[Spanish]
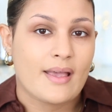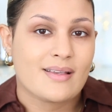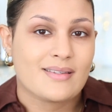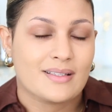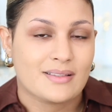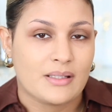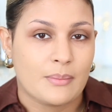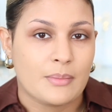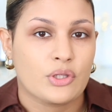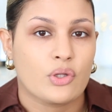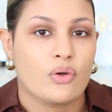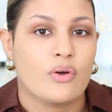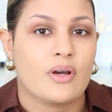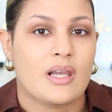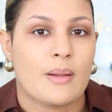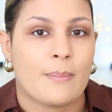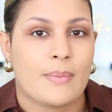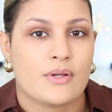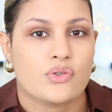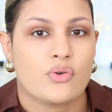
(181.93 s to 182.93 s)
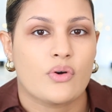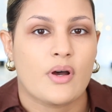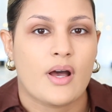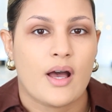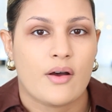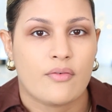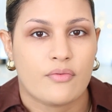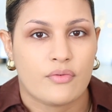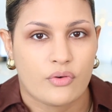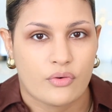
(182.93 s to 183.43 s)
exactamente lo que le pasó
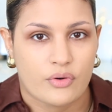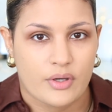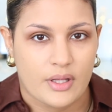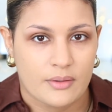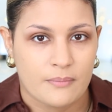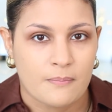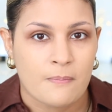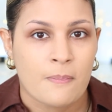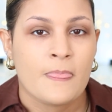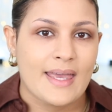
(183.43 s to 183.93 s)
a Florian.